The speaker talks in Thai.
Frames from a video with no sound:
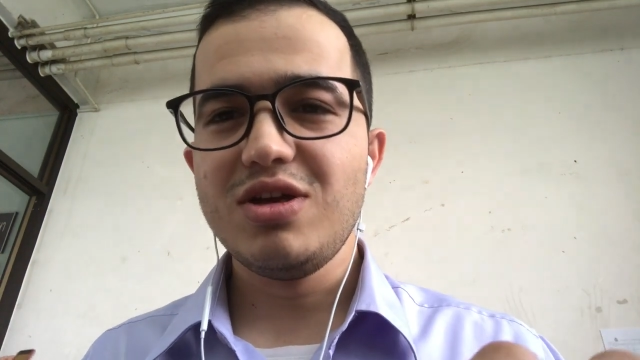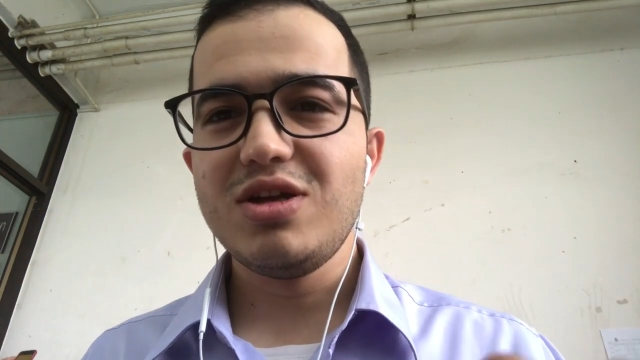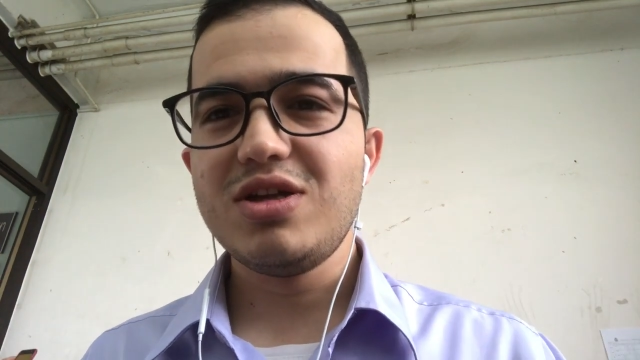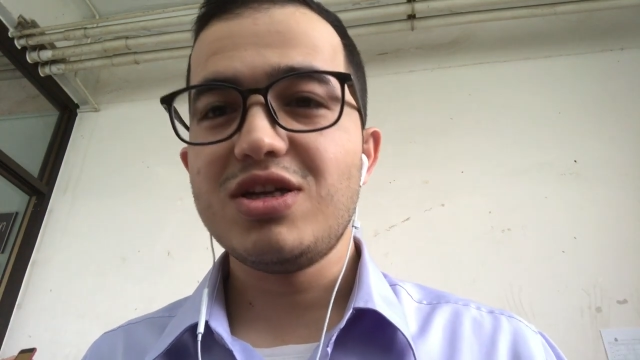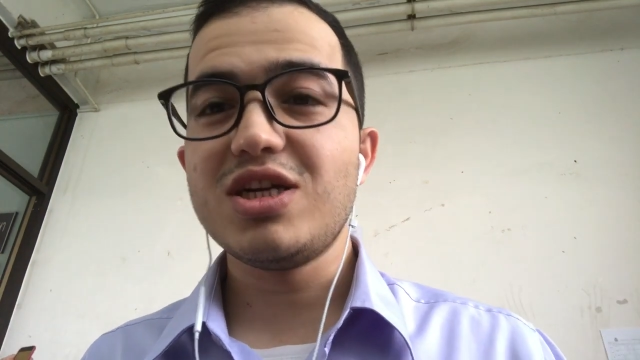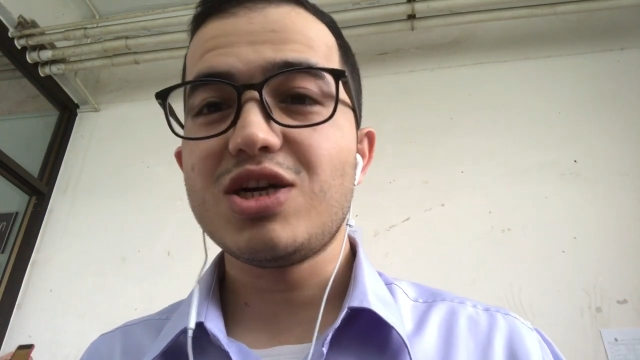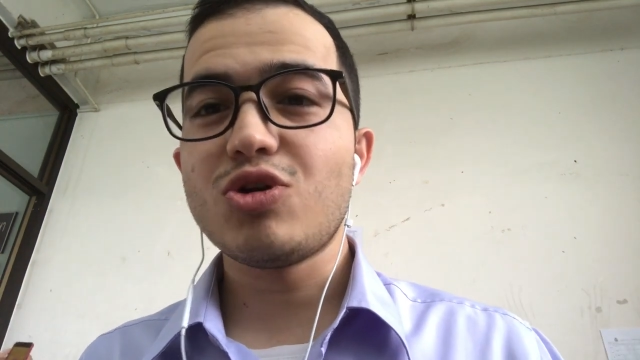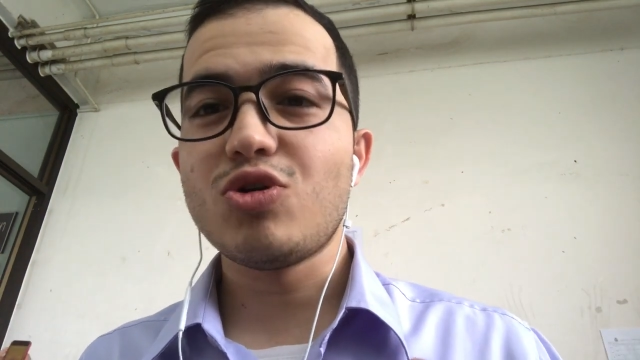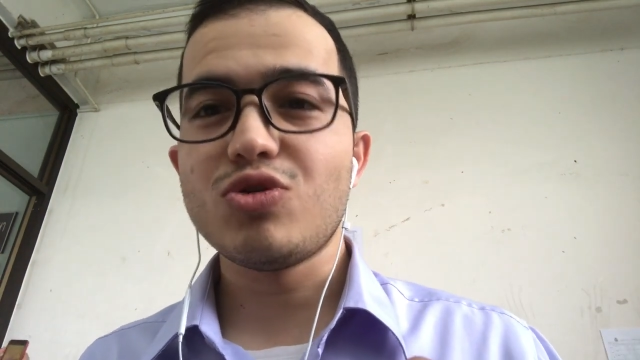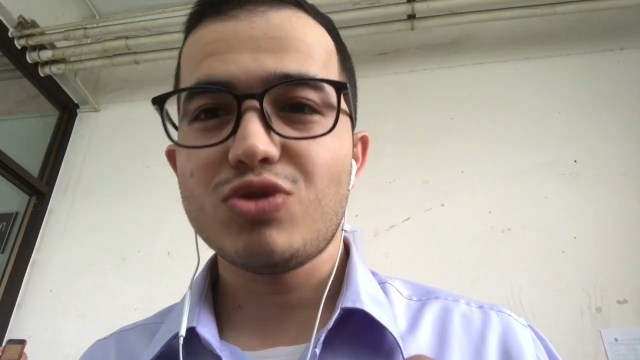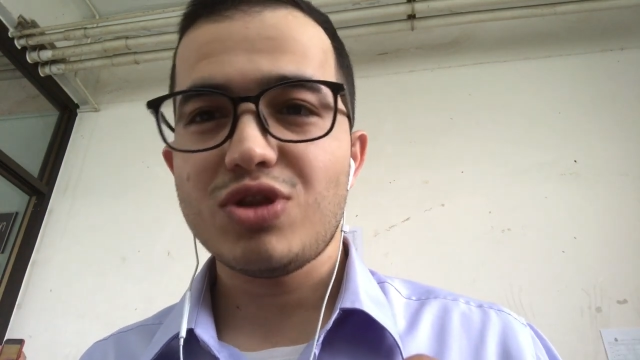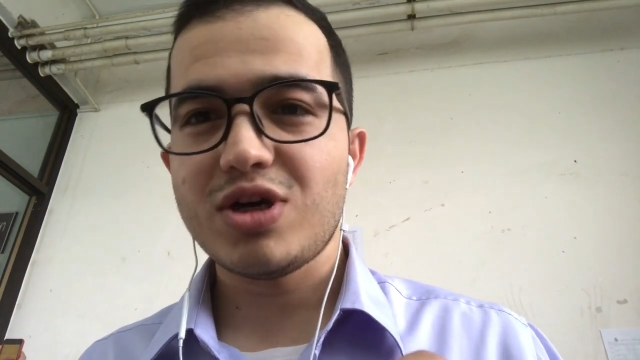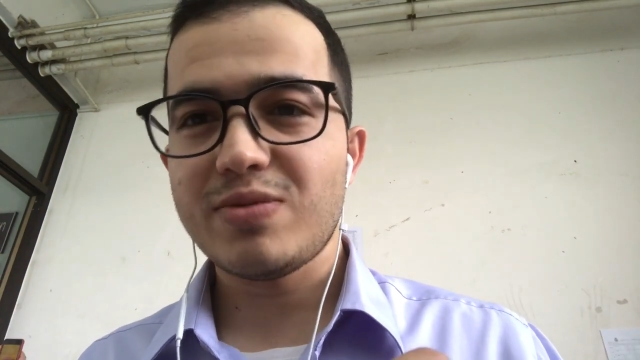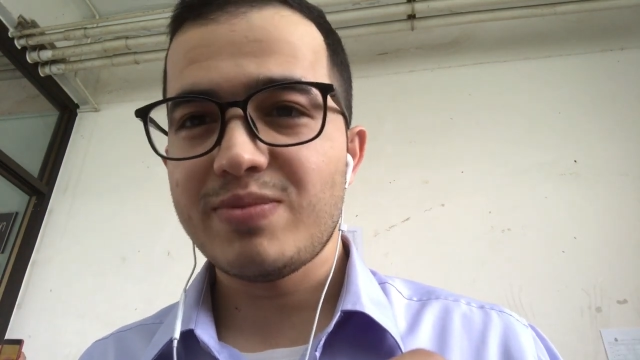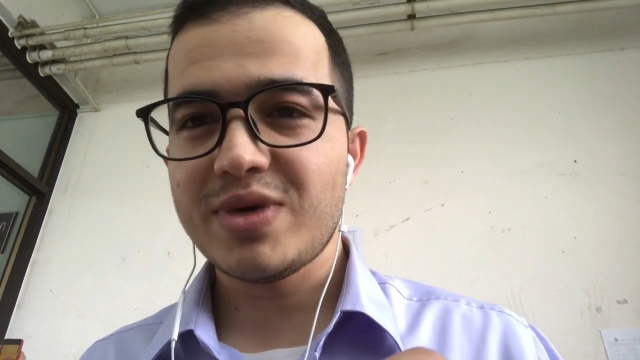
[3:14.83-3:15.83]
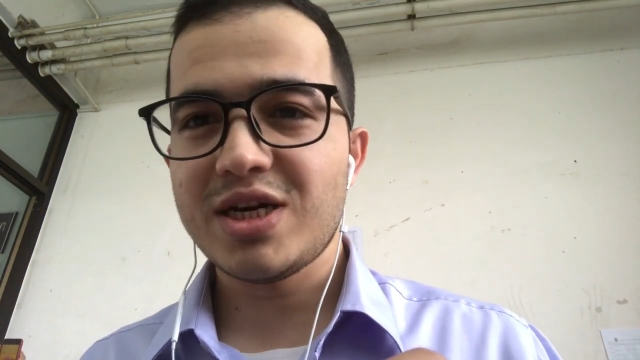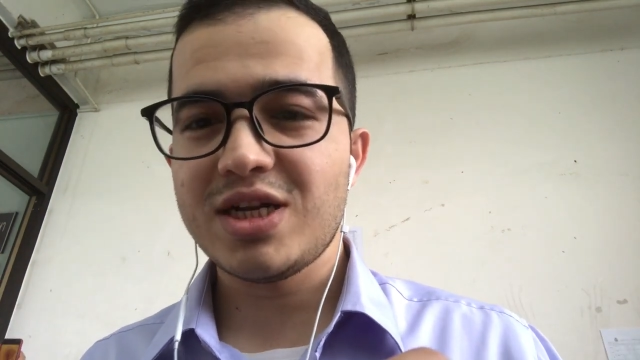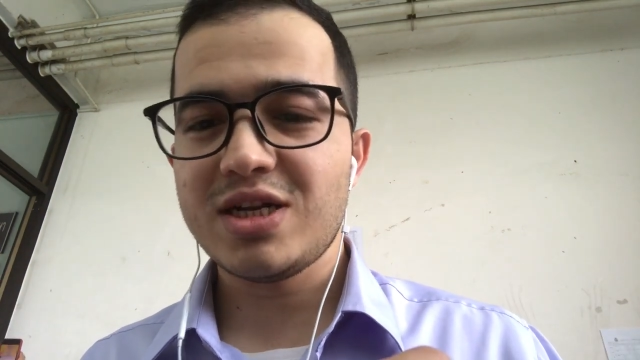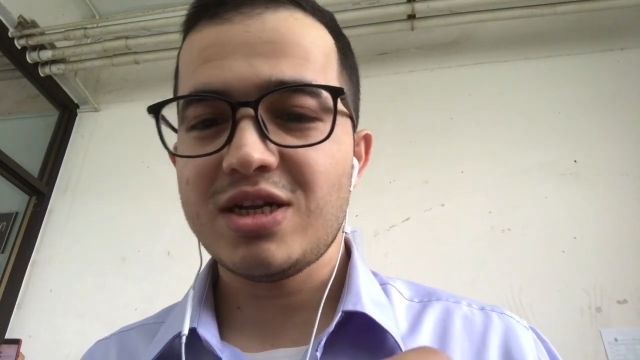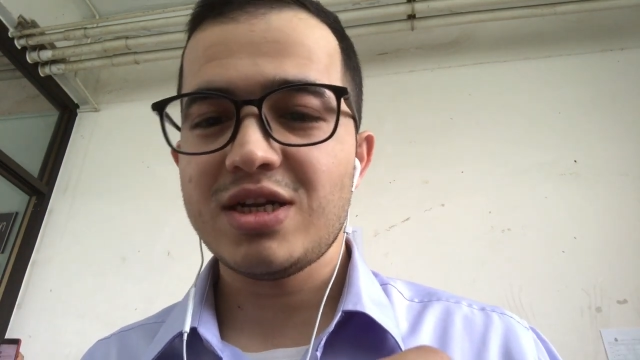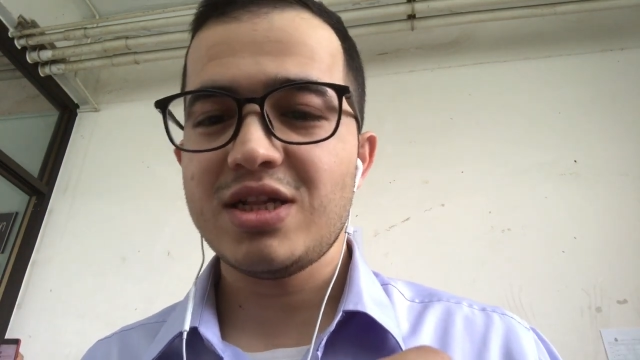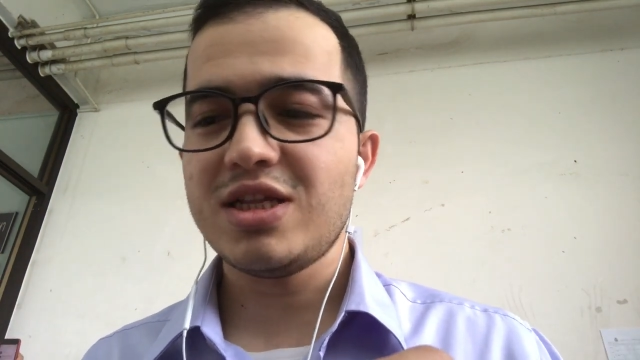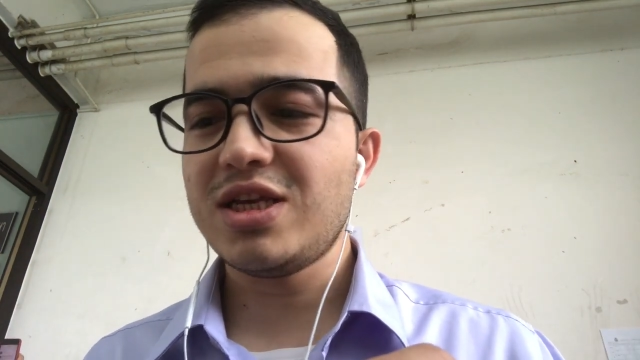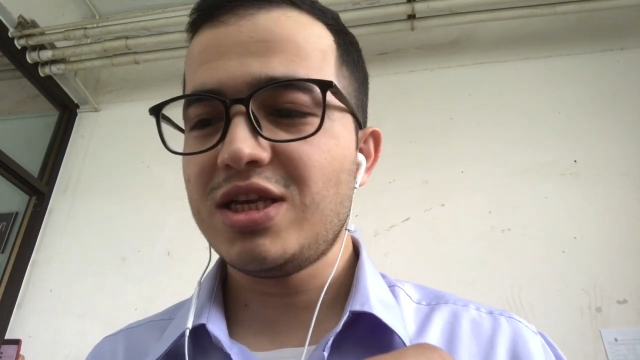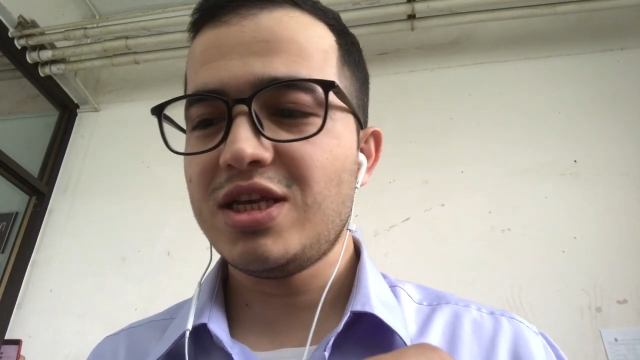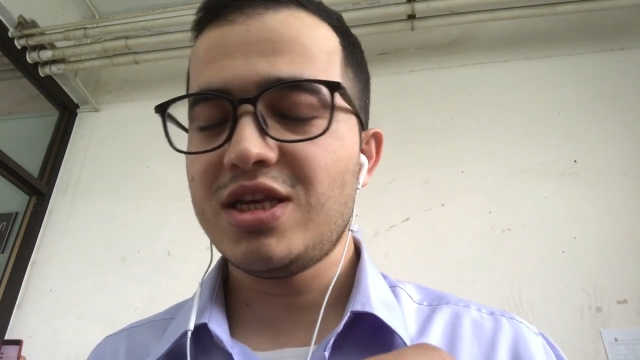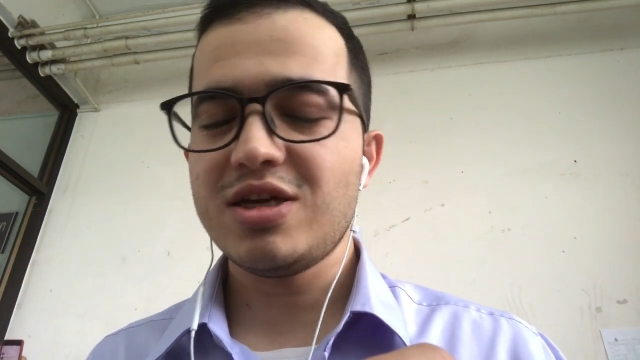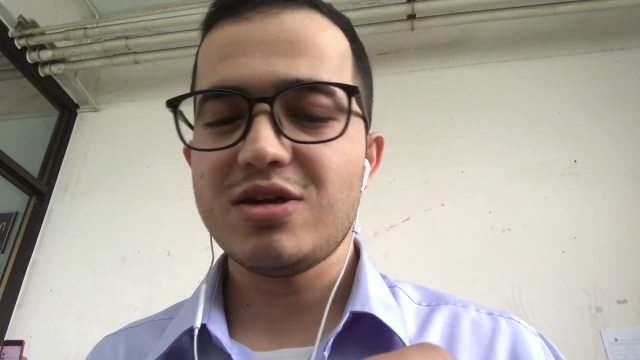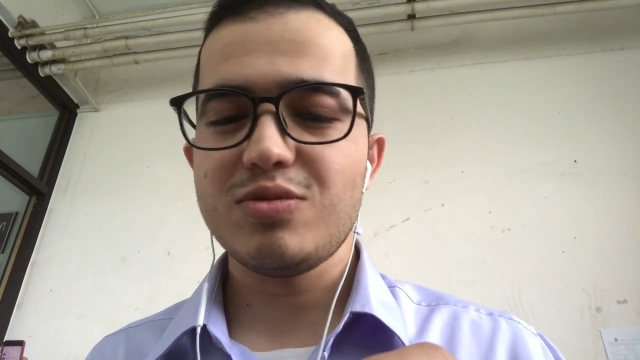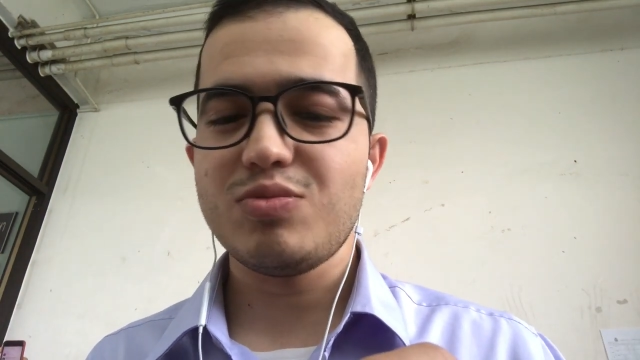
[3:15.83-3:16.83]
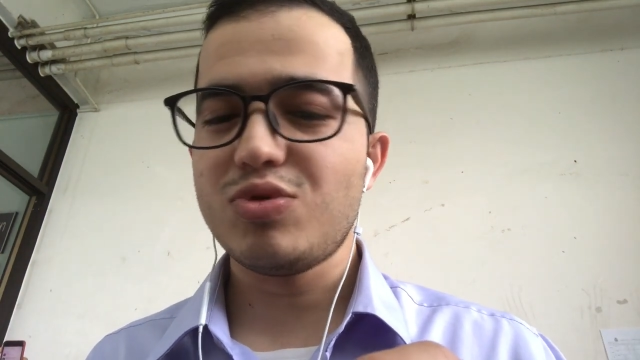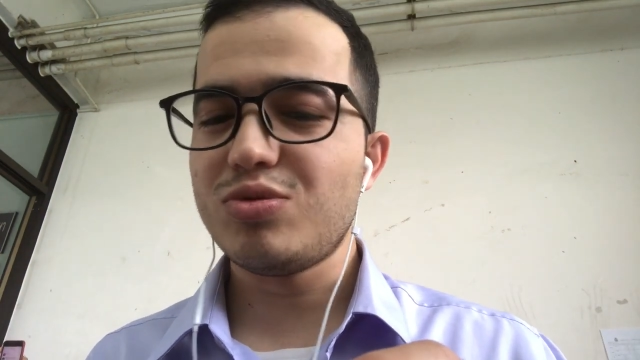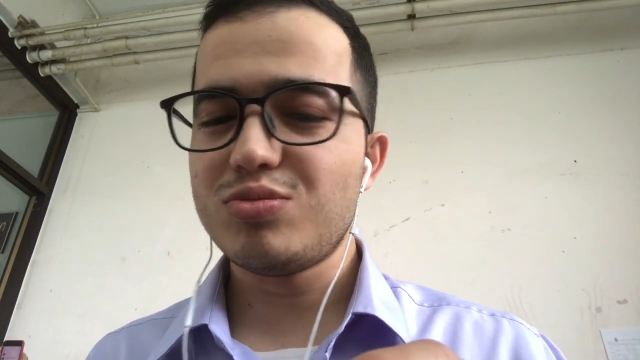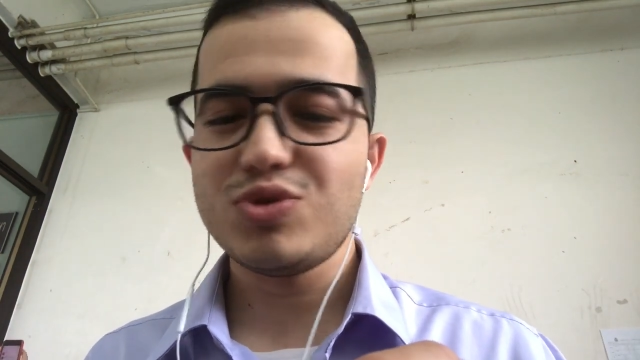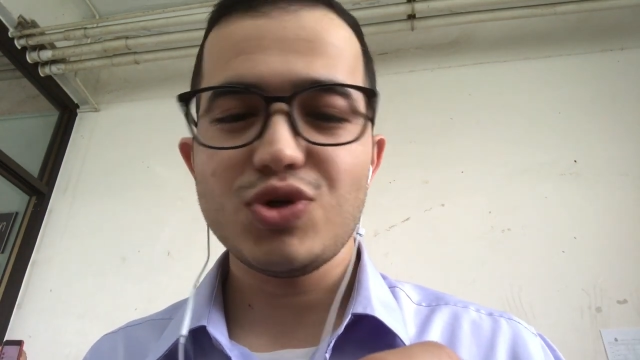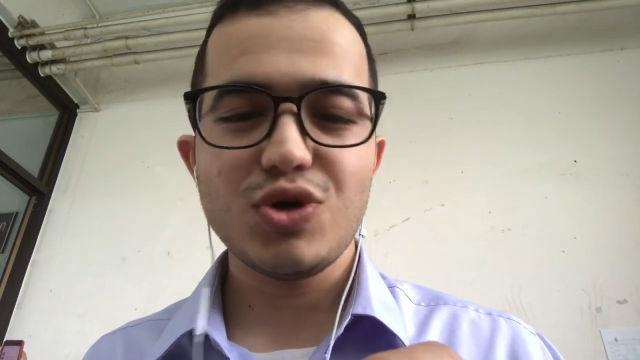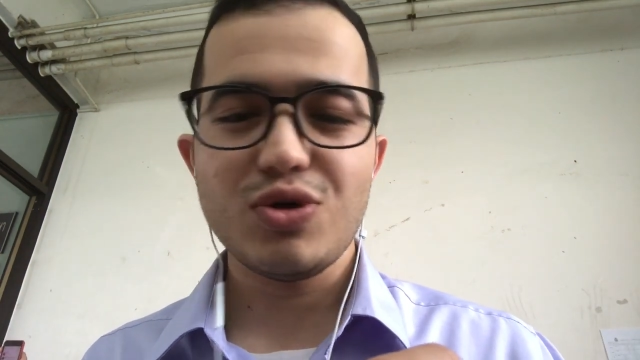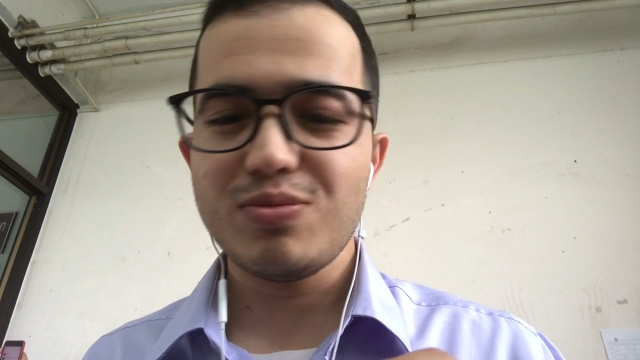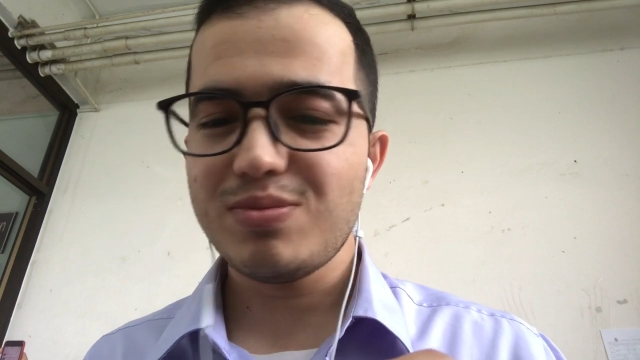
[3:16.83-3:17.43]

เรื่องออตโตมันอะไรอย่างนี้ครับผมชอบ